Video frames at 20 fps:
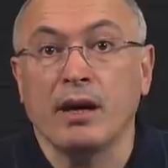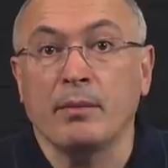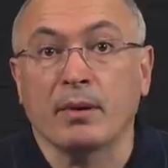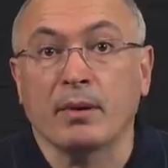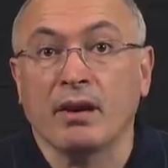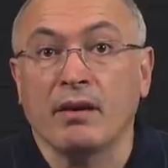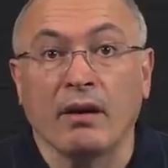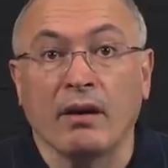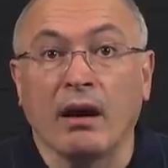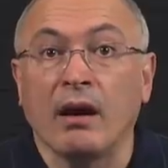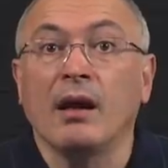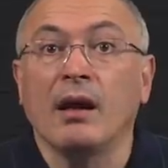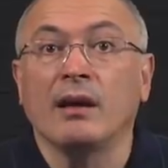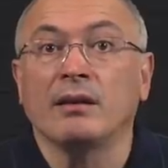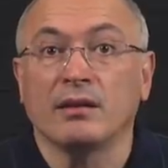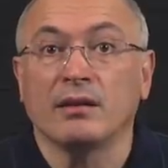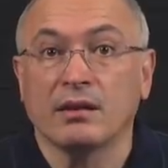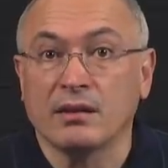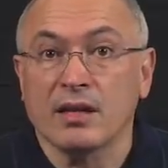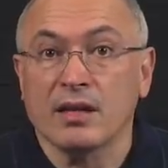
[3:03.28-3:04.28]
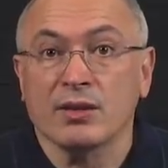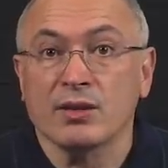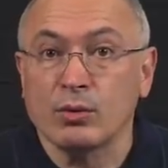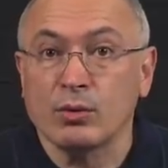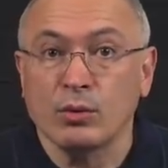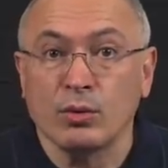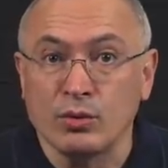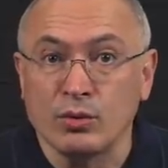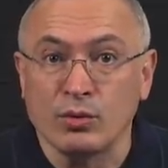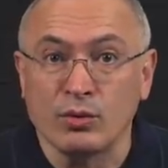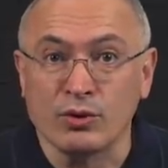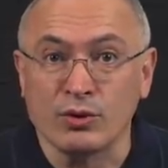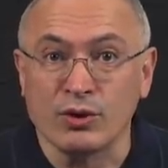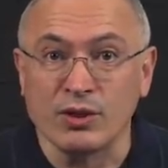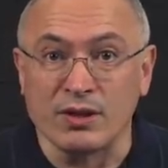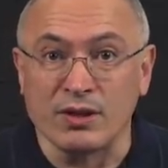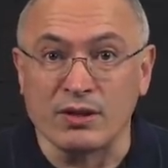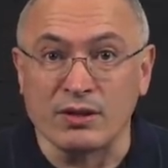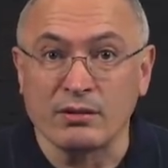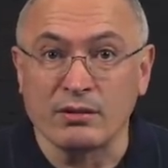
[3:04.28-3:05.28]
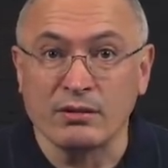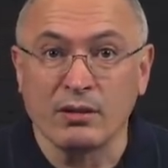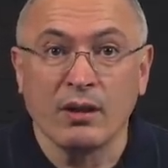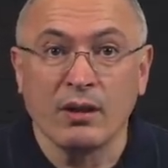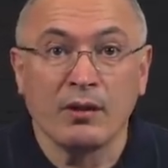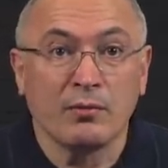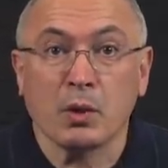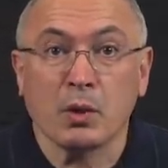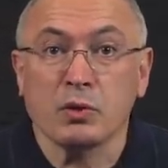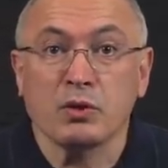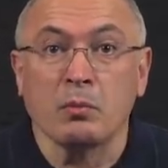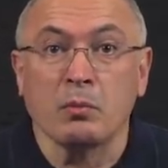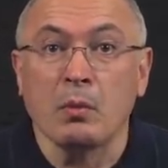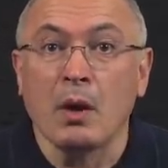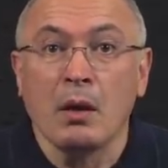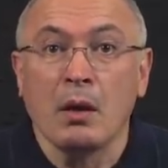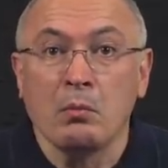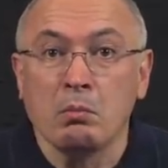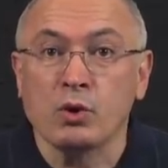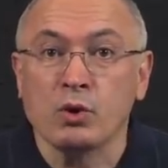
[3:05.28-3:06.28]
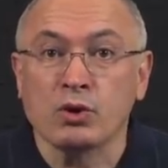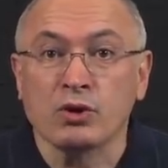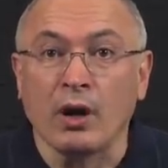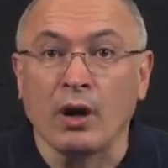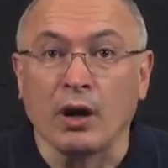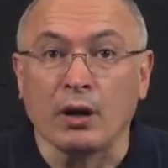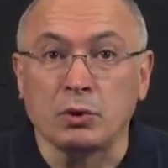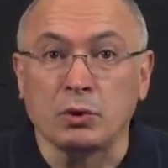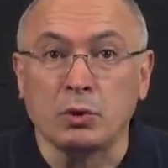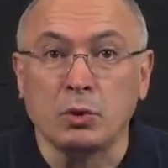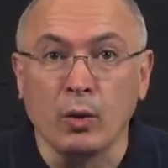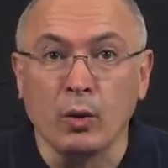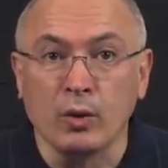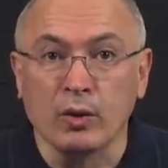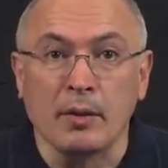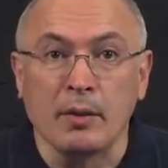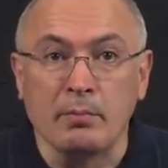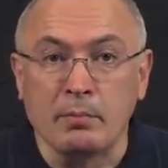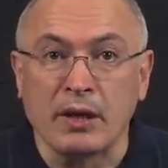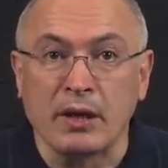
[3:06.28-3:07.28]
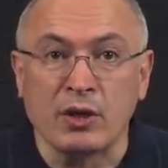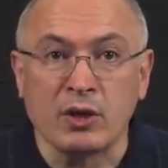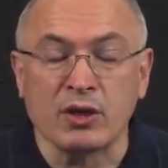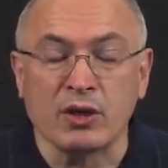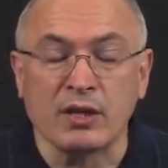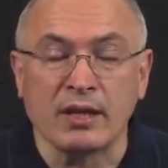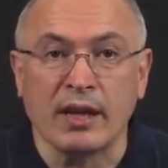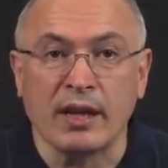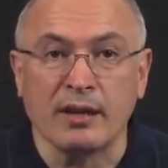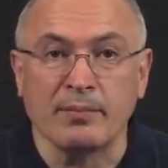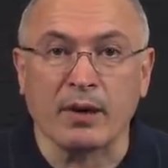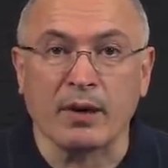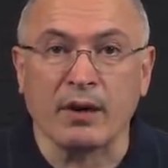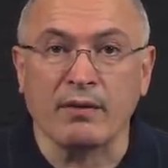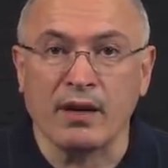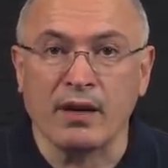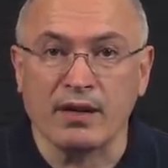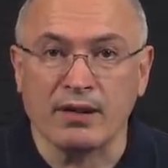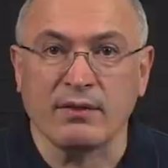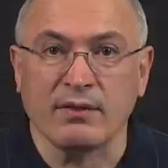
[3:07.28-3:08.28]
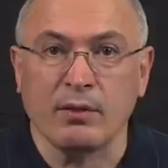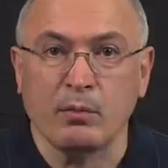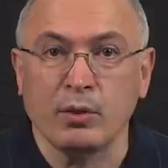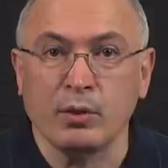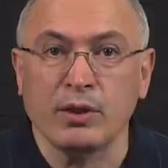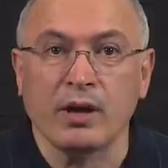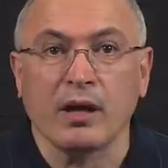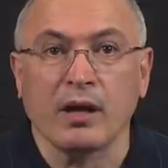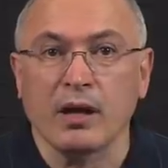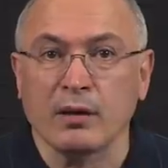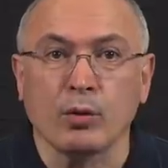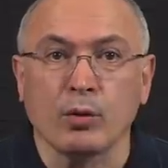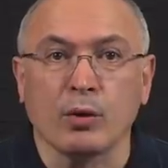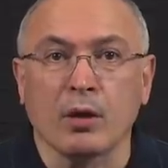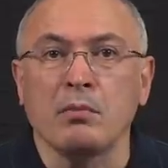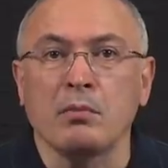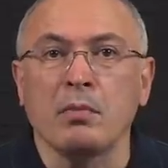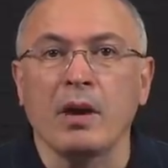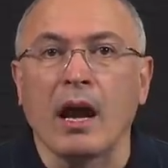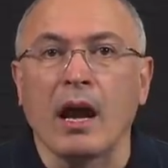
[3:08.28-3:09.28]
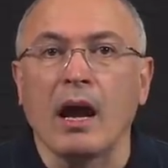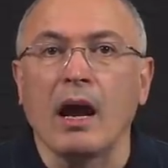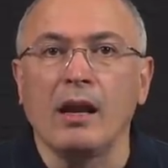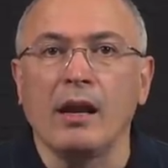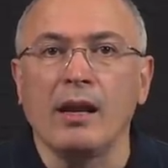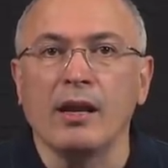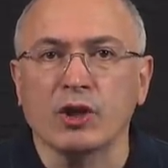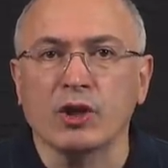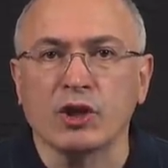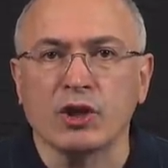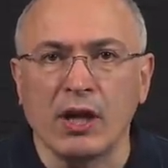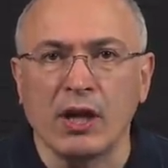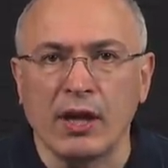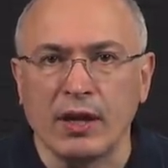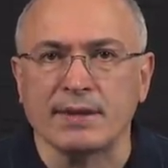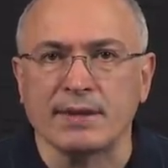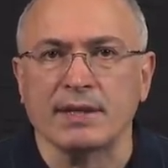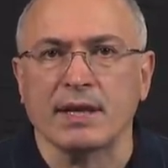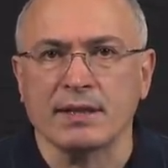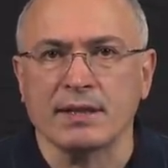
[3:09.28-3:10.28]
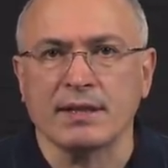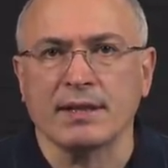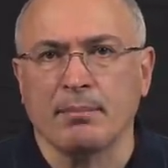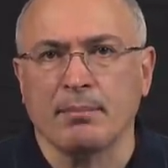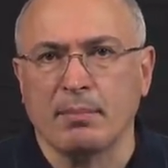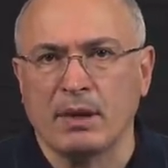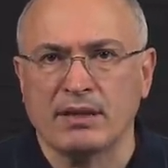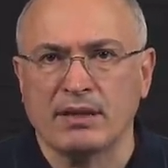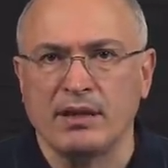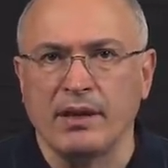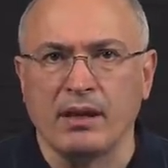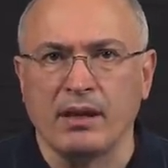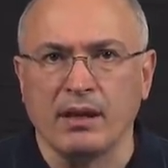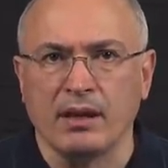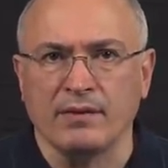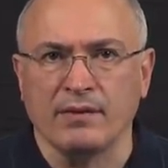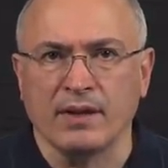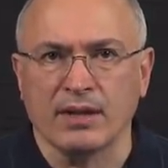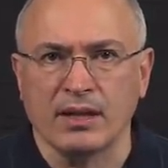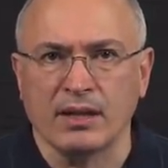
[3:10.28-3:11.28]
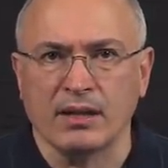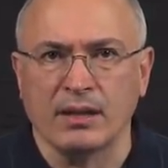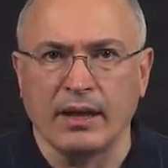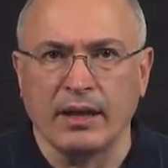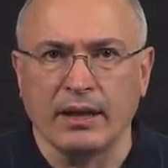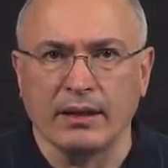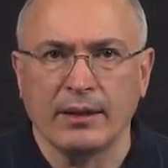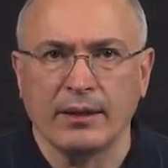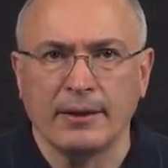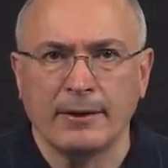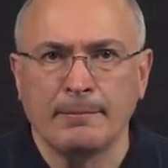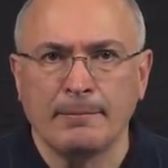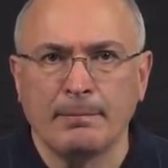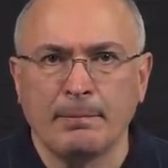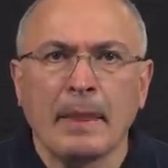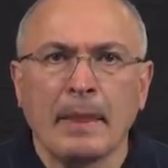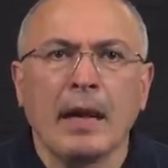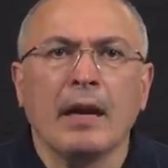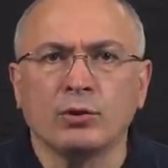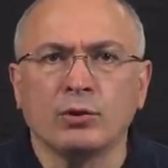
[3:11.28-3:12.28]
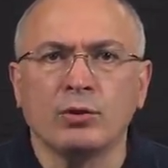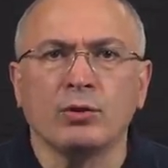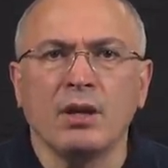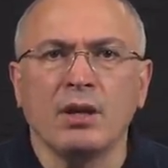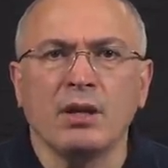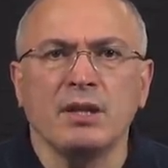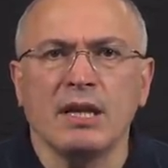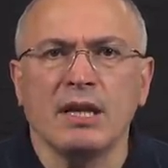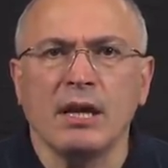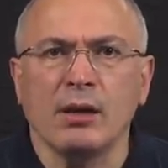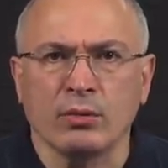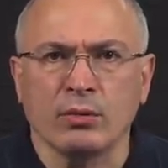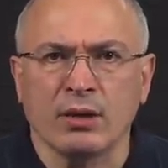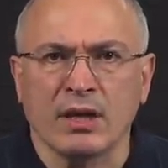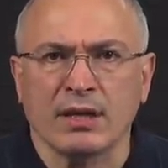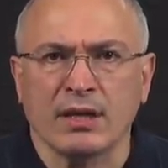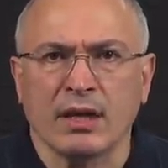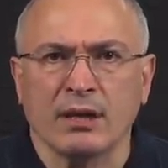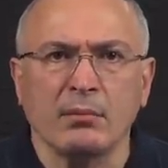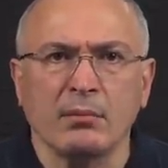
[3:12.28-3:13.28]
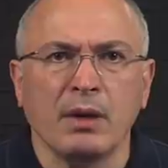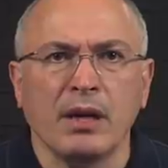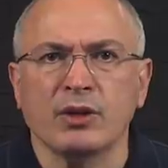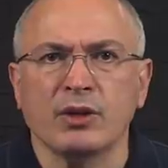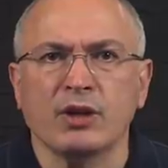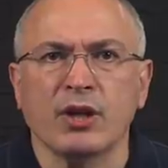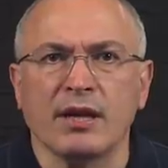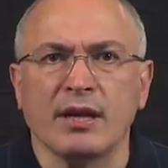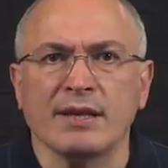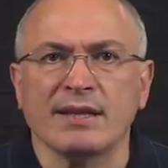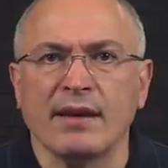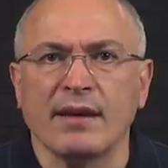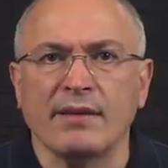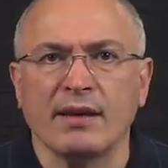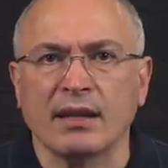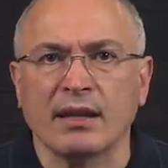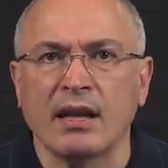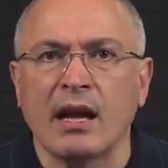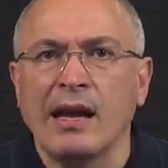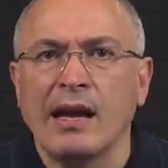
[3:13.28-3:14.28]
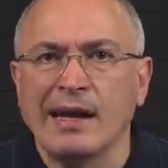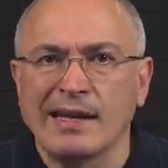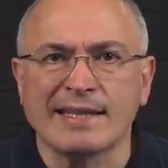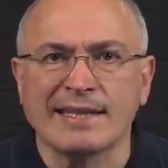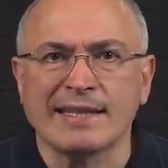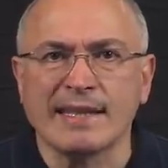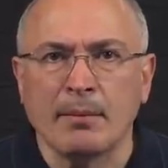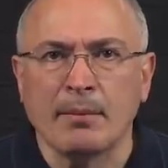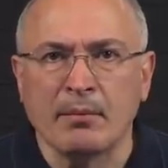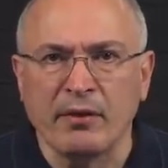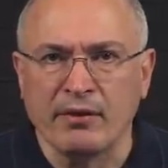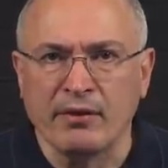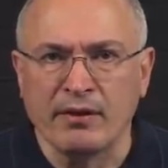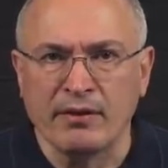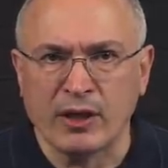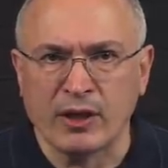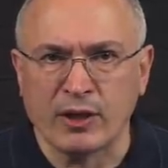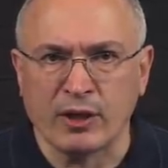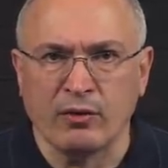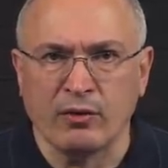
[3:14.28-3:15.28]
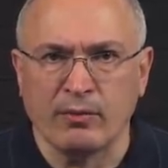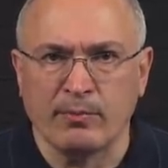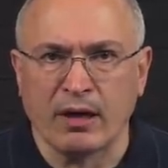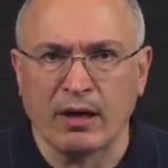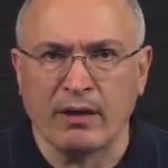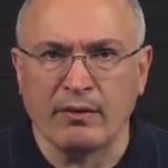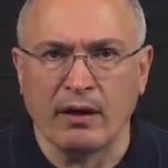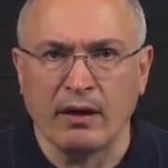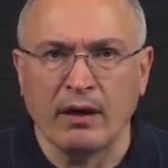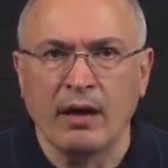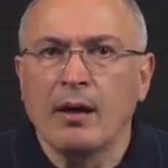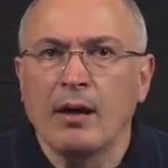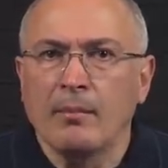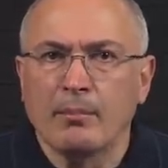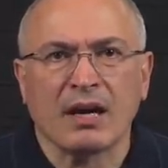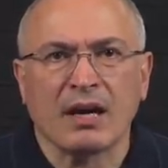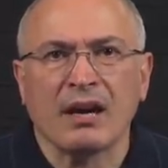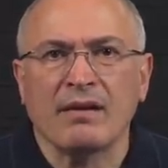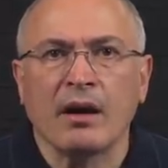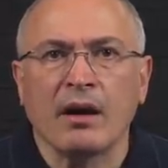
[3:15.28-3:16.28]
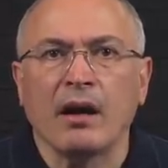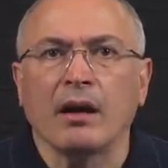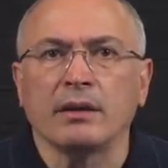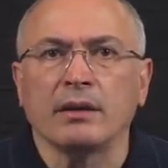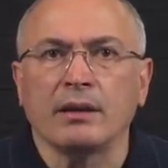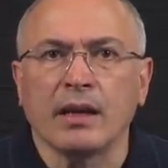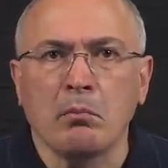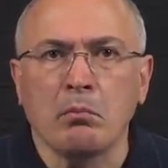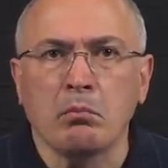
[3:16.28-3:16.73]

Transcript: право на достойную жизнь. Впрочем, можно долго перечислять права и свободы, которых мы лишились за последние 20 лет. Но неделю назад мы лишились, наверное, самого важного права – права на